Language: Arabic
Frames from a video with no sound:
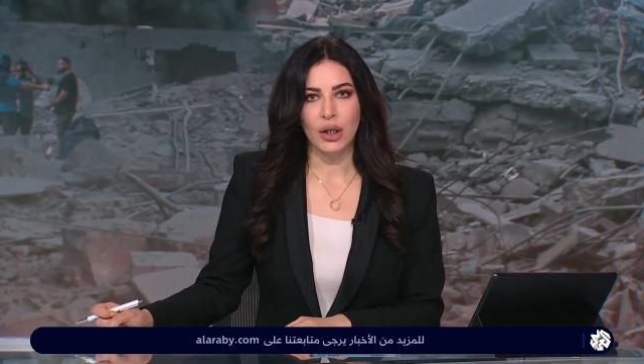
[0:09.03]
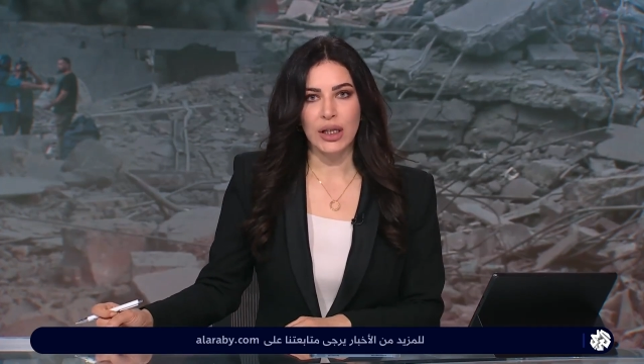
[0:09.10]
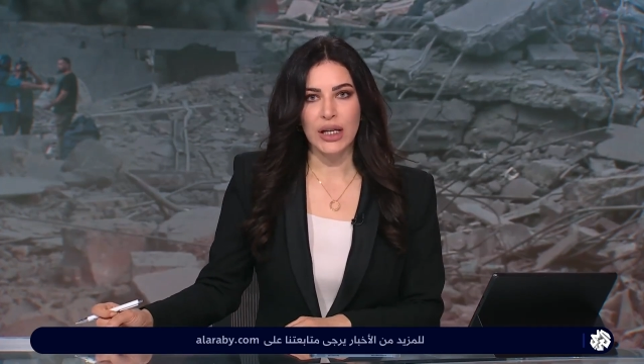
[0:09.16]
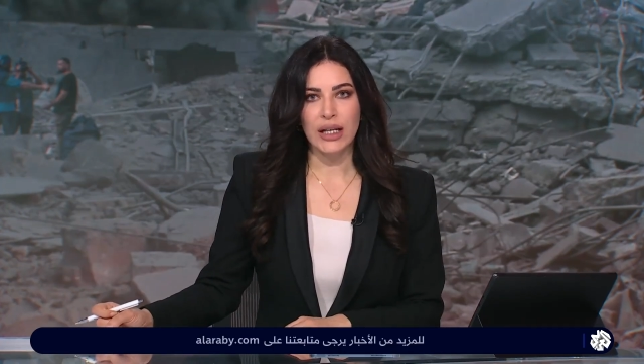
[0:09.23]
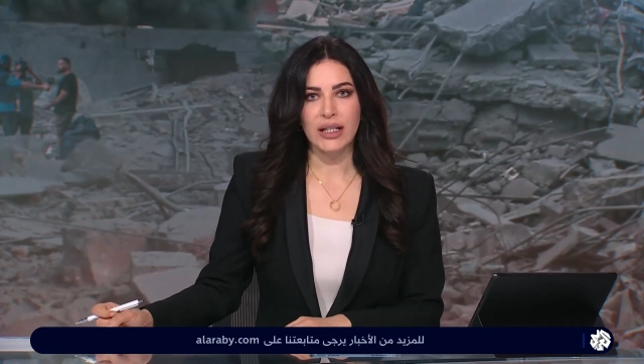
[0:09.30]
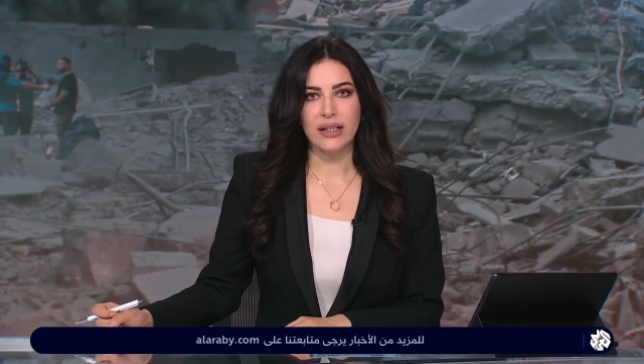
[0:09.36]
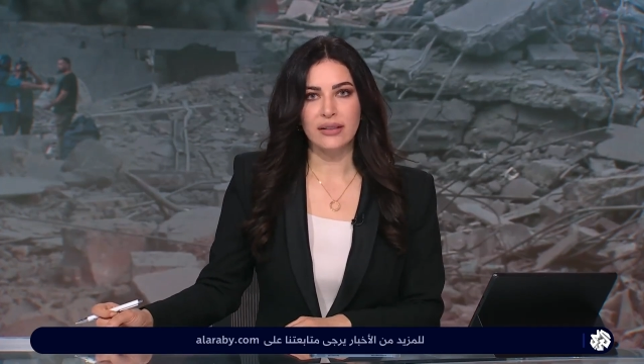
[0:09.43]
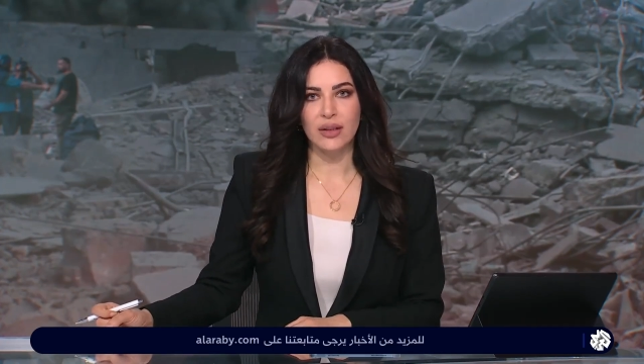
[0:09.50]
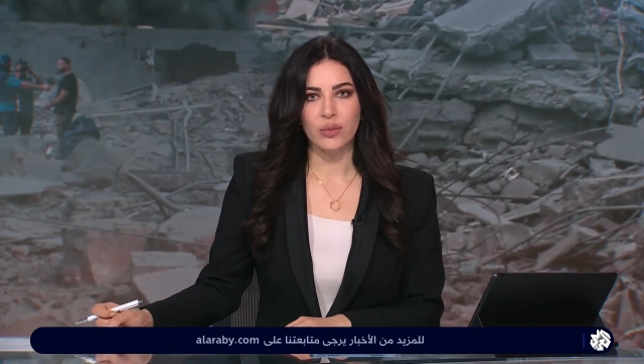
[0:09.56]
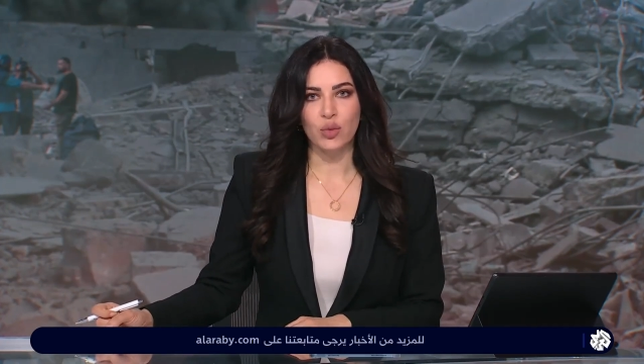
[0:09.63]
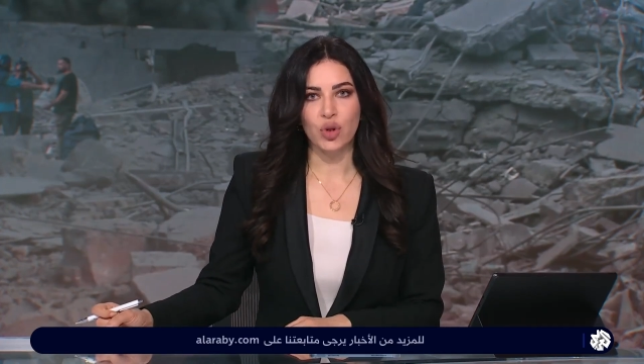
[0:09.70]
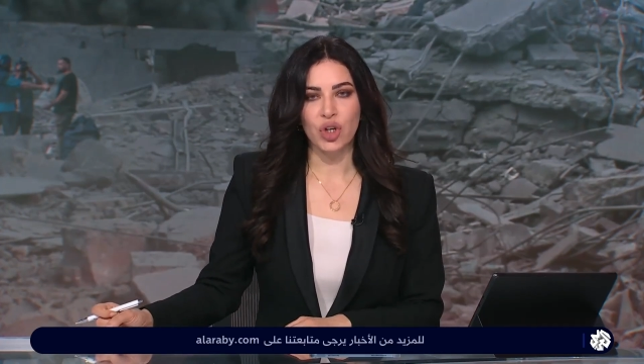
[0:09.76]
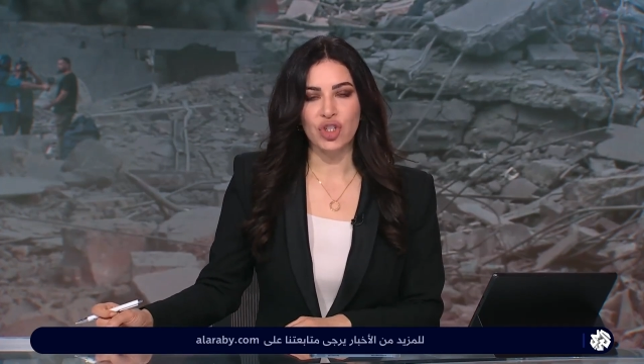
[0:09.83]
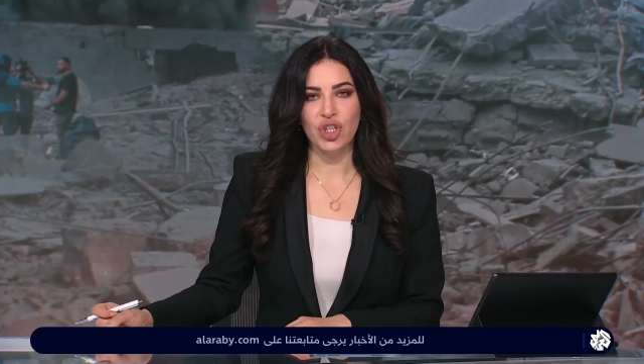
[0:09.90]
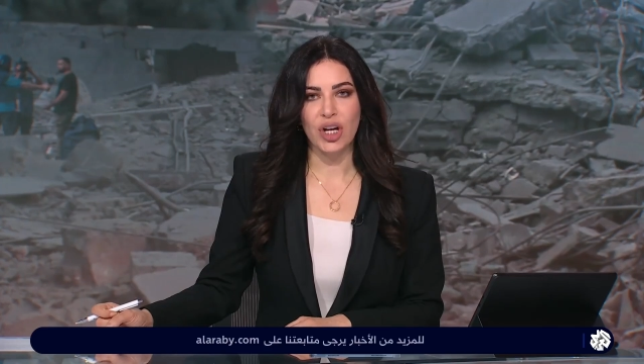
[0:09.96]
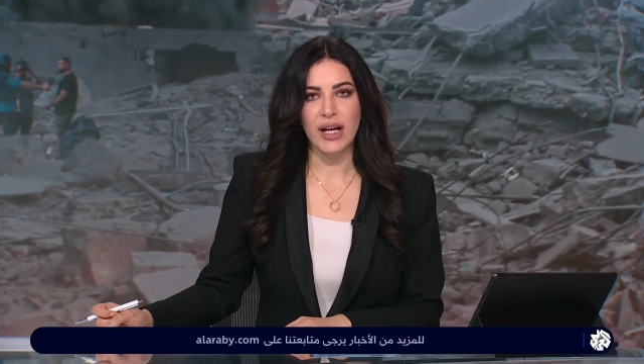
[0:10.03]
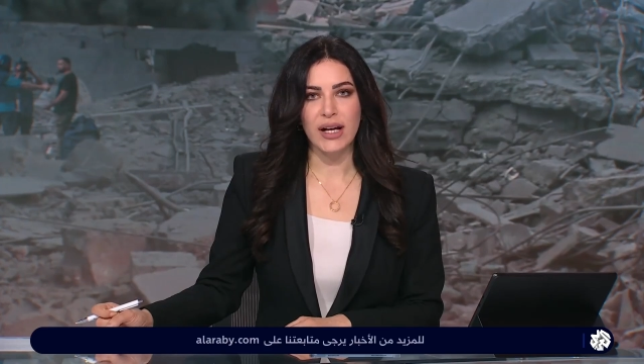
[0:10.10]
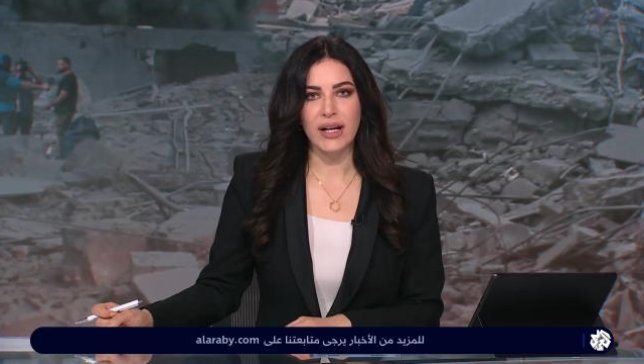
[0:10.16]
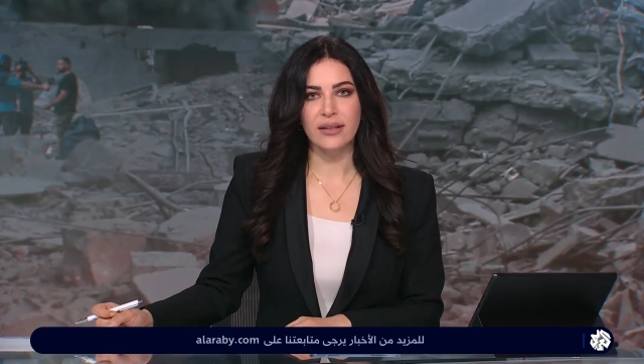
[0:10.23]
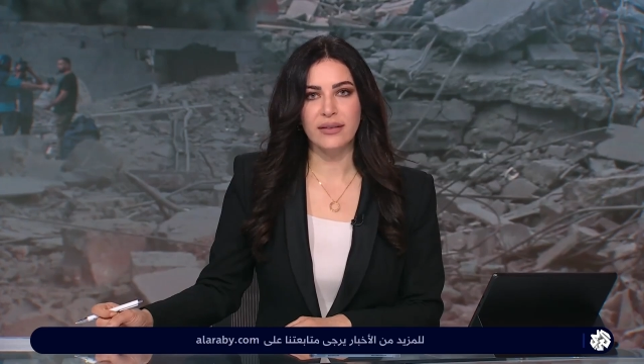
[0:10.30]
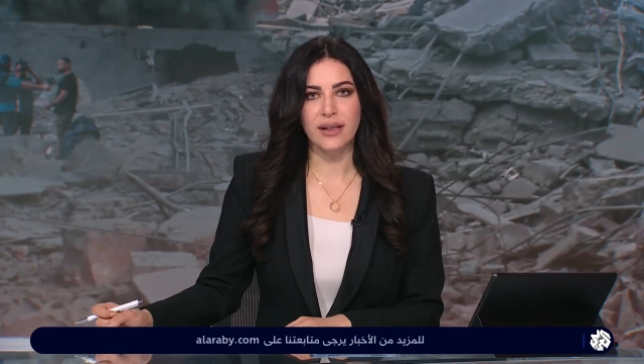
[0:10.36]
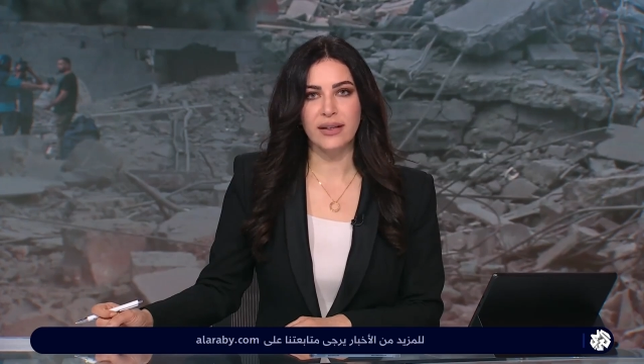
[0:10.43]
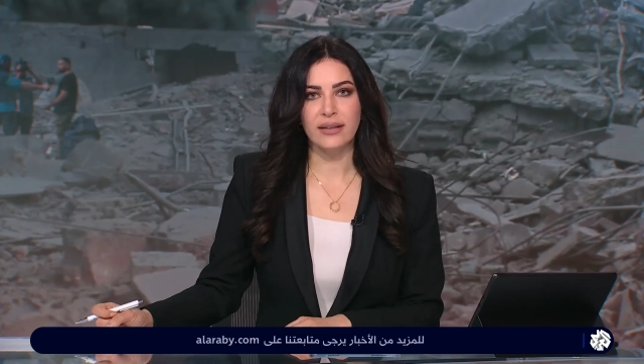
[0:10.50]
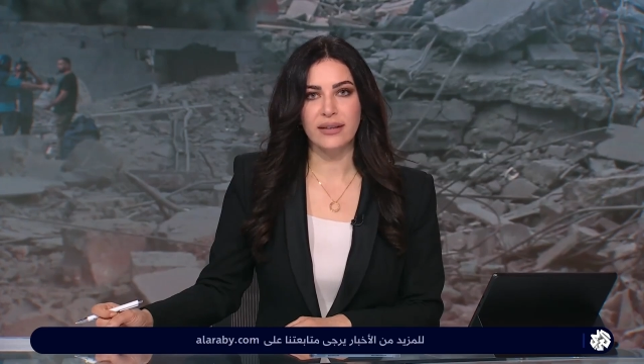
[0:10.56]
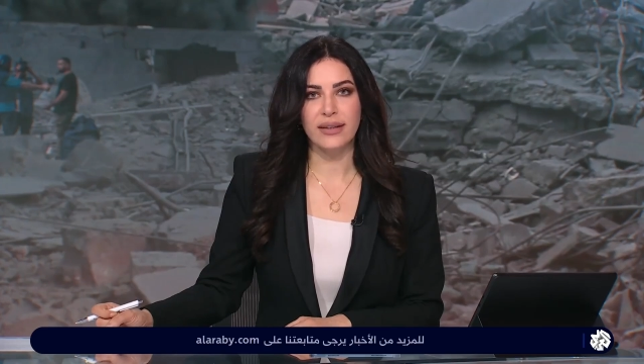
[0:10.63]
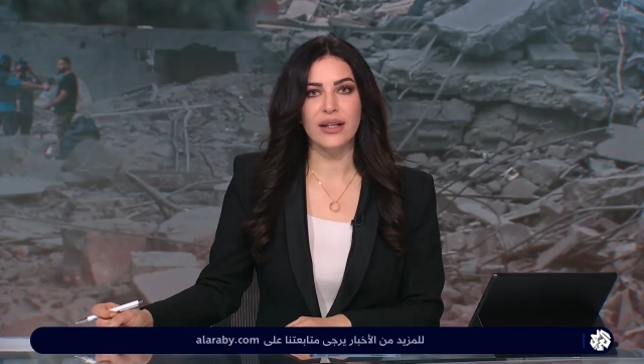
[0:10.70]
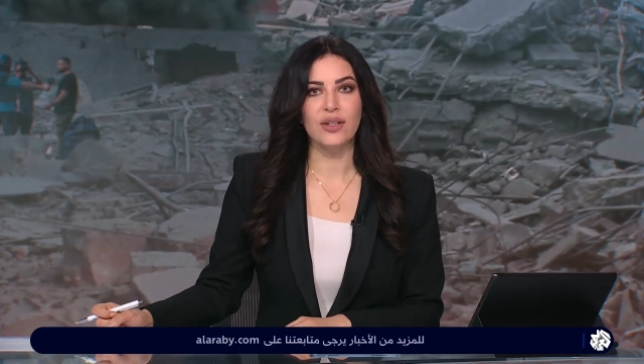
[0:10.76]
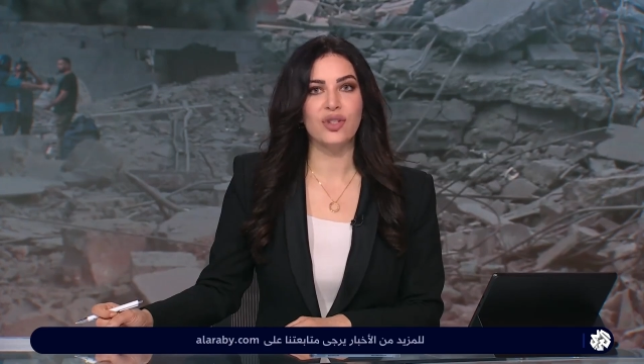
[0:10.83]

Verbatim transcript: وكانت المواجهات قد